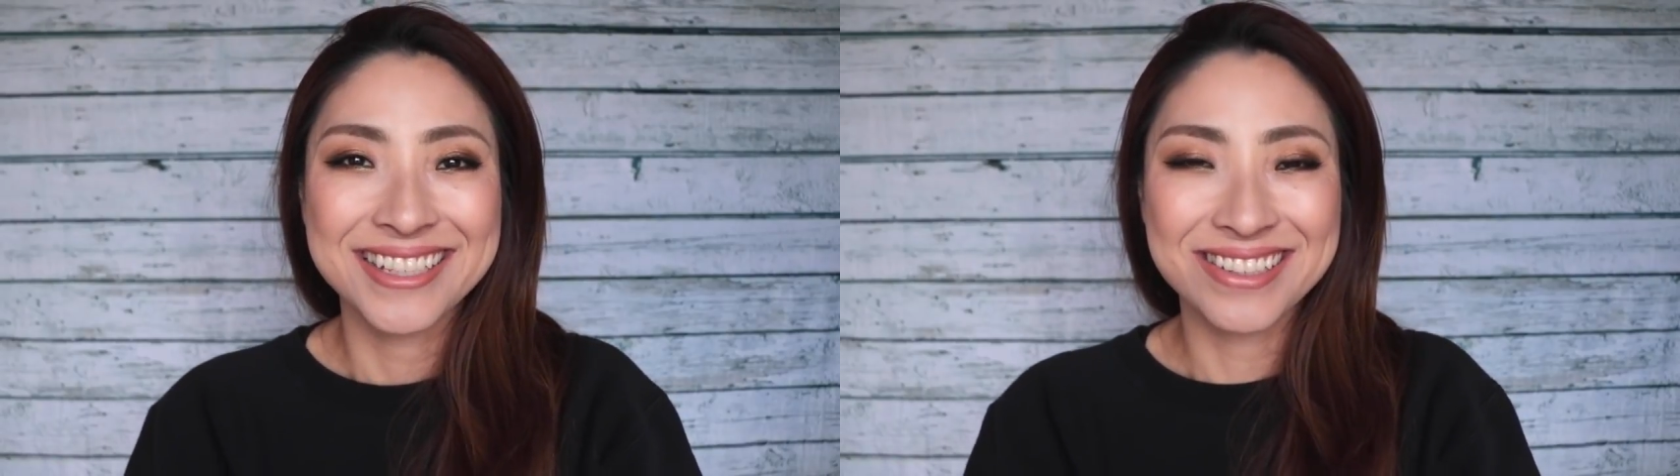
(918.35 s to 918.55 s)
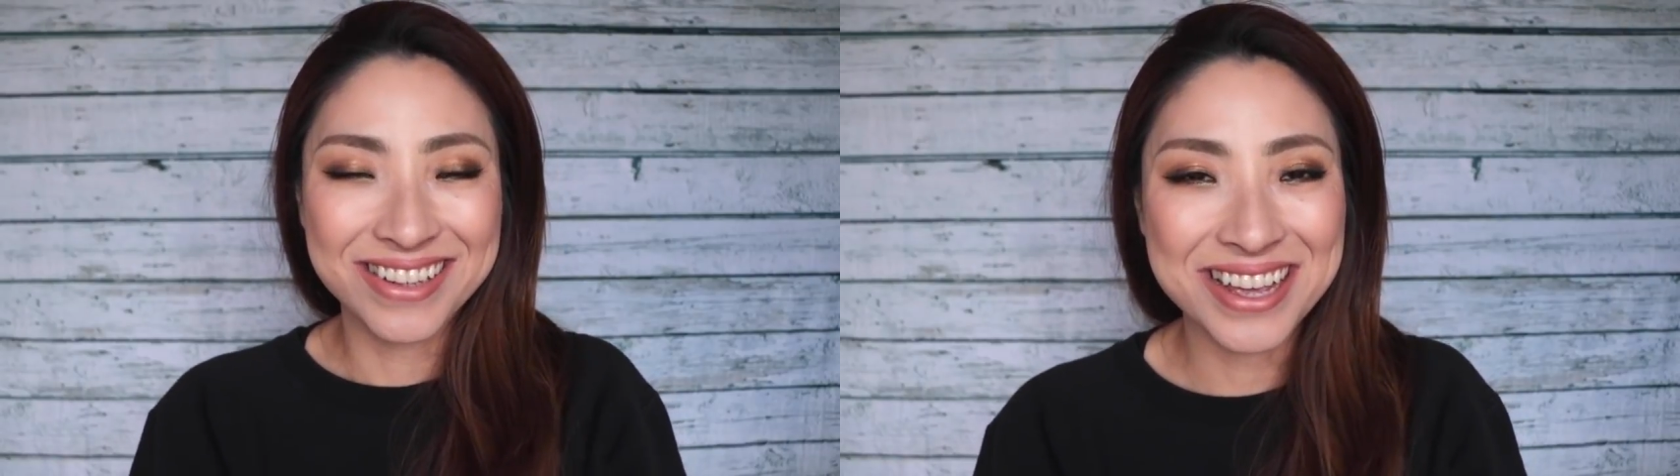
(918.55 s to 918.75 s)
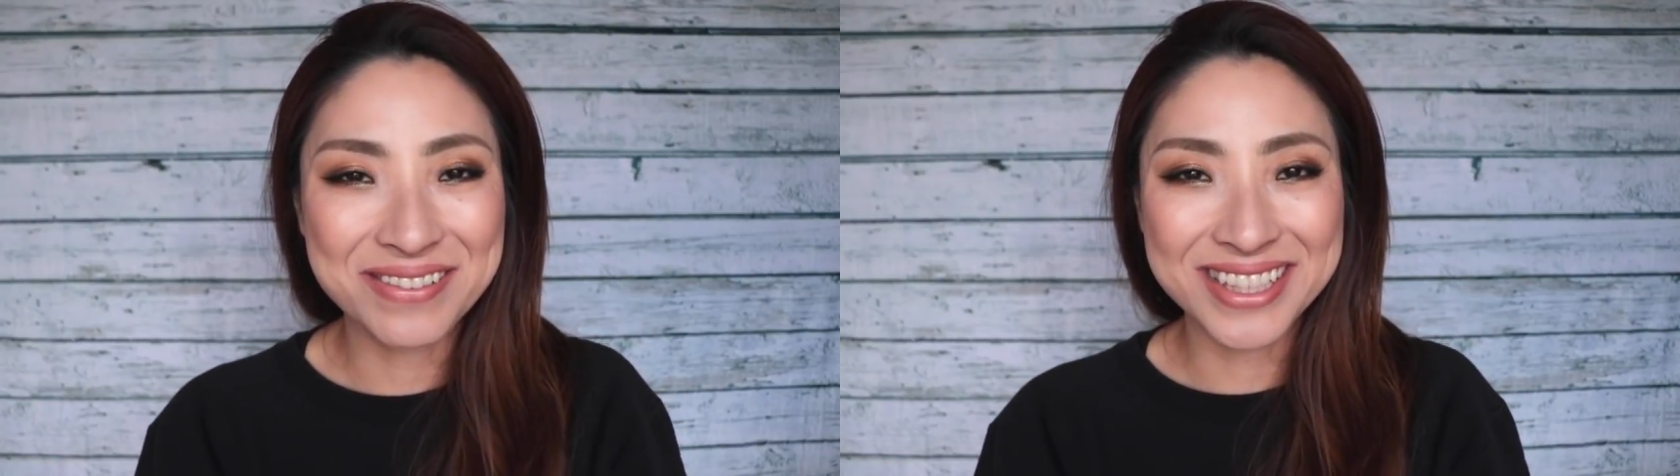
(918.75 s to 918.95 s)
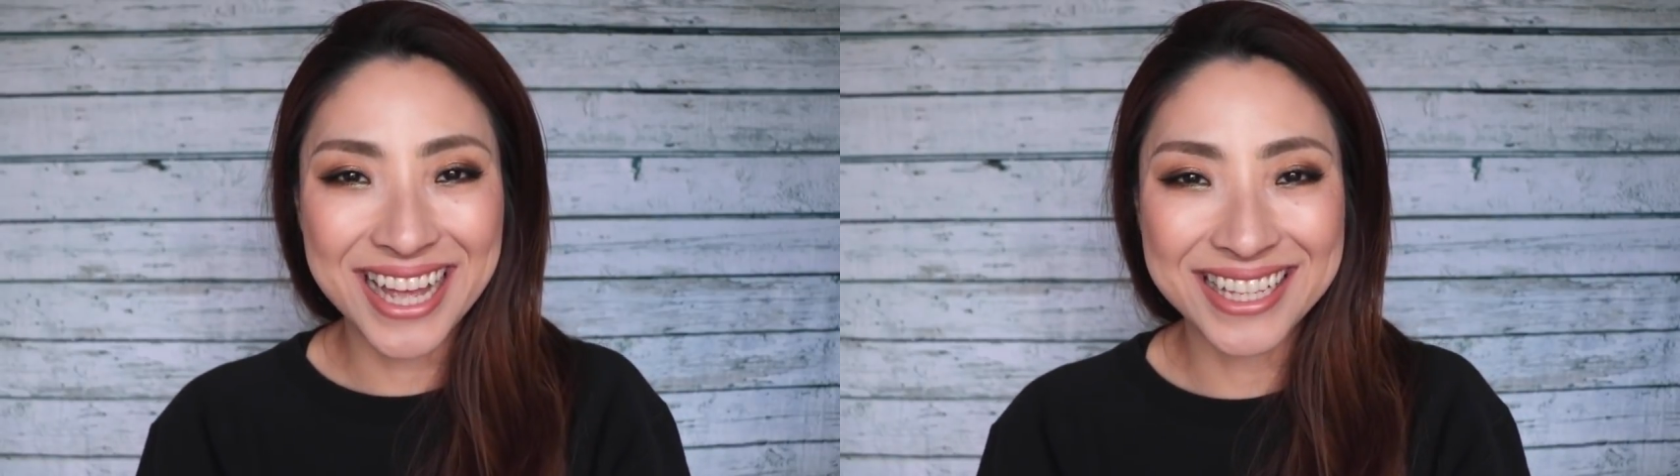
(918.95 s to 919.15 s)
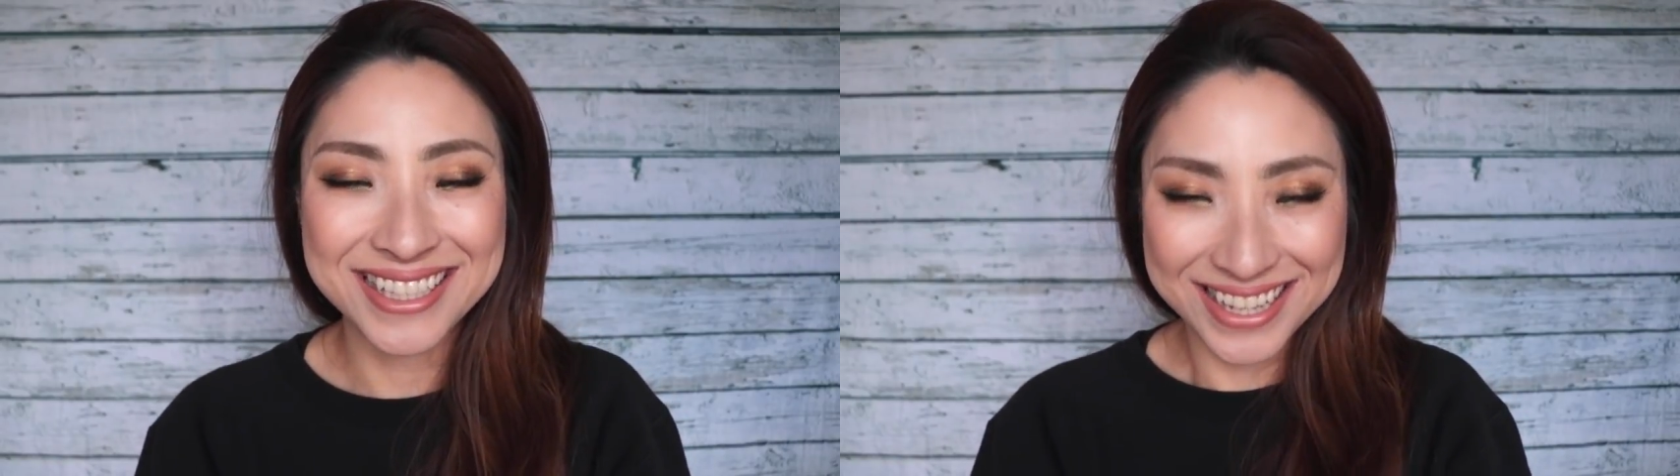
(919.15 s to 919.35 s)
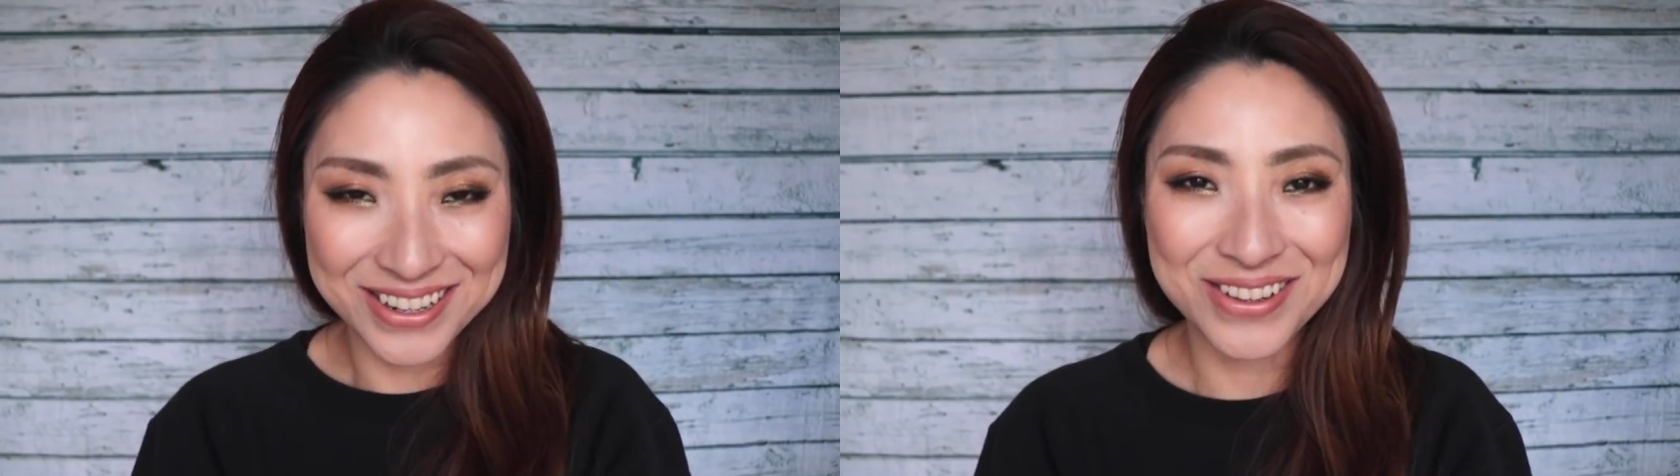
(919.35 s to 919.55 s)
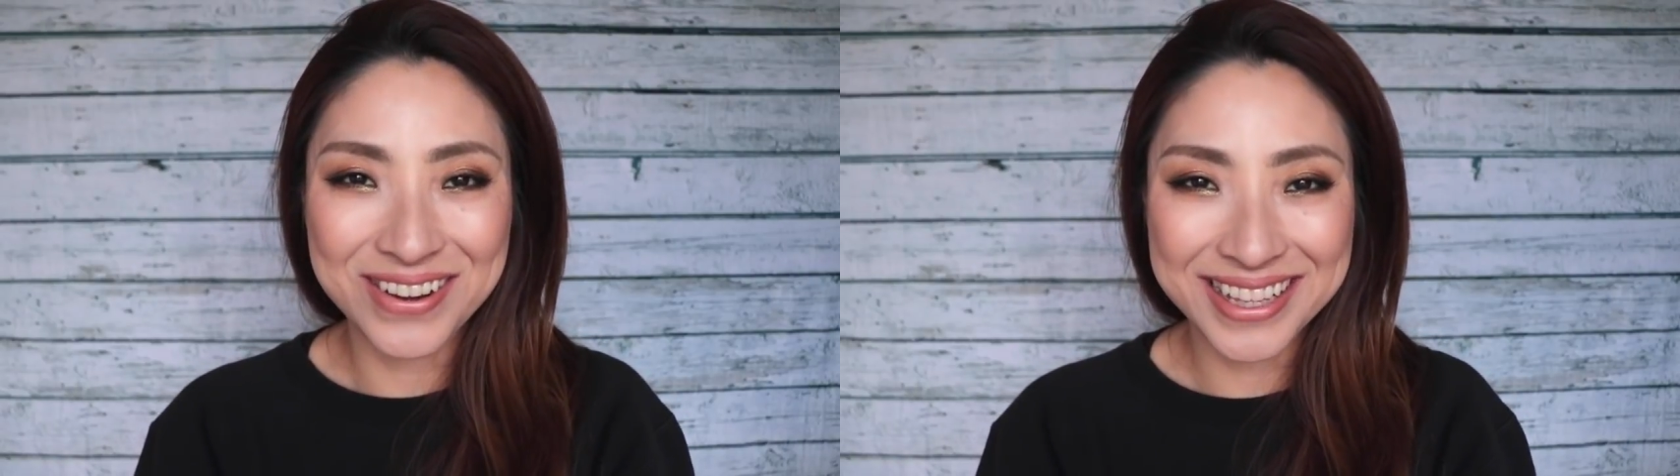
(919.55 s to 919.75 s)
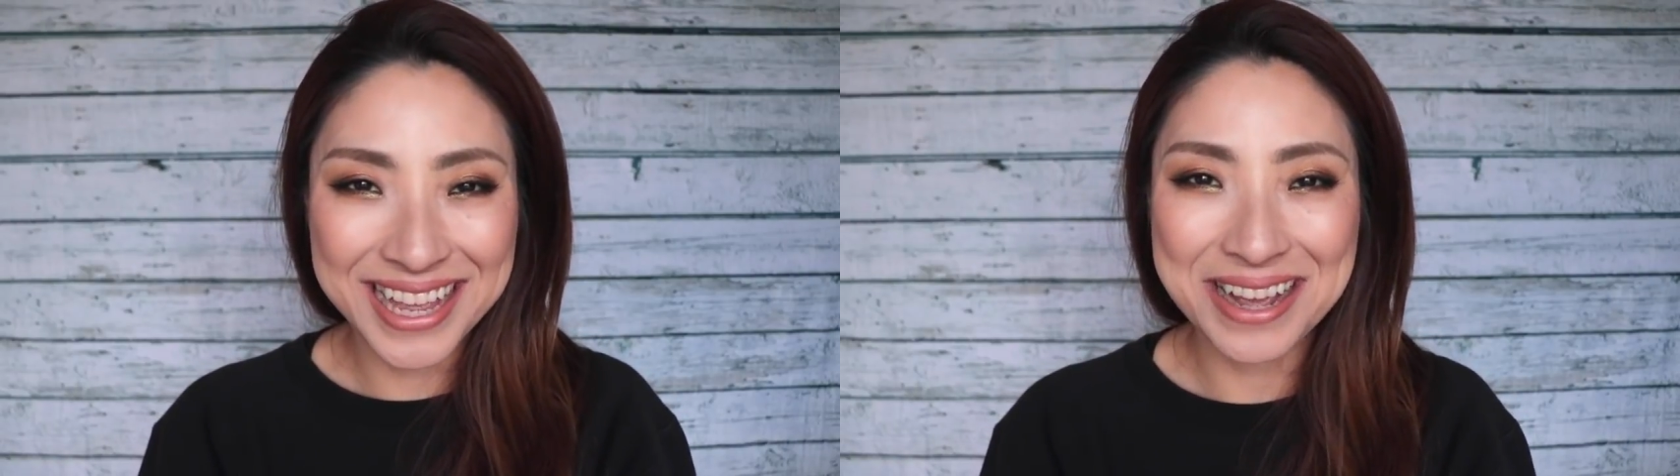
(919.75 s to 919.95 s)
それではまた次の動
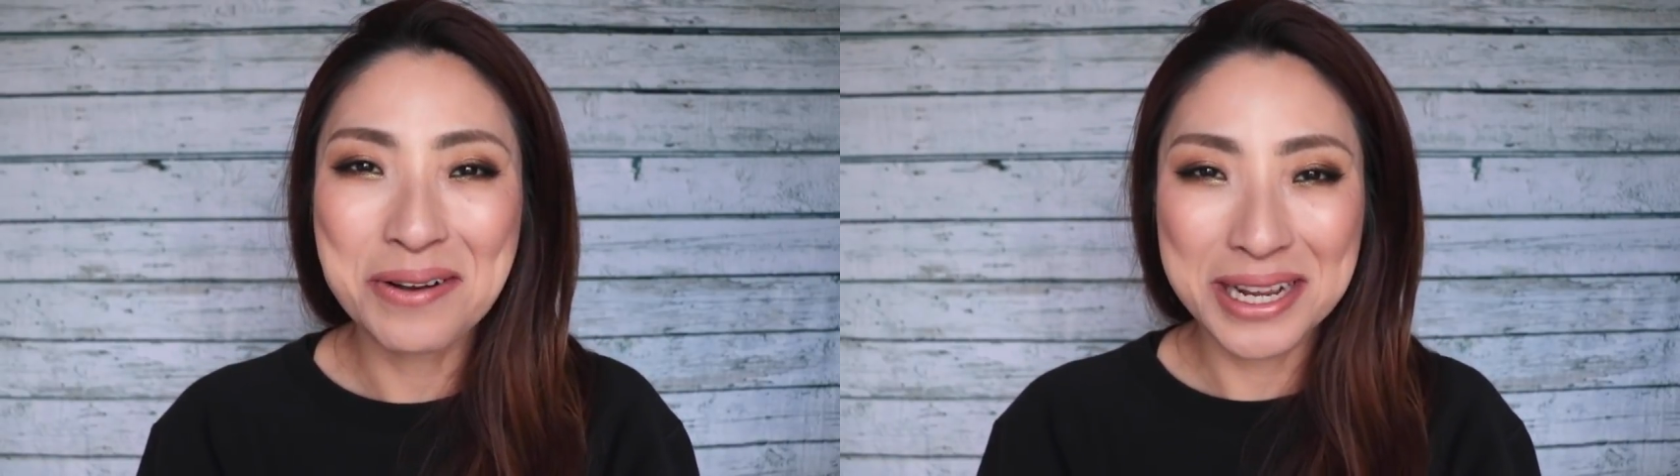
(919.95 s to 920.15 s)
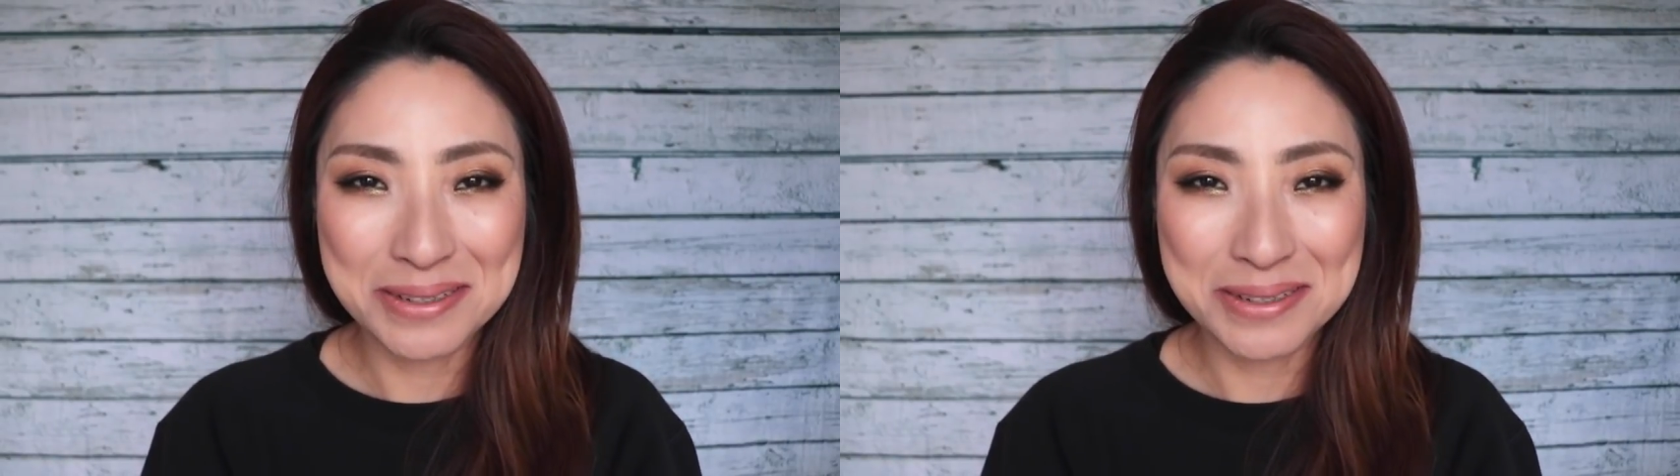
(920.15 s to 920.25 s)
画でお会い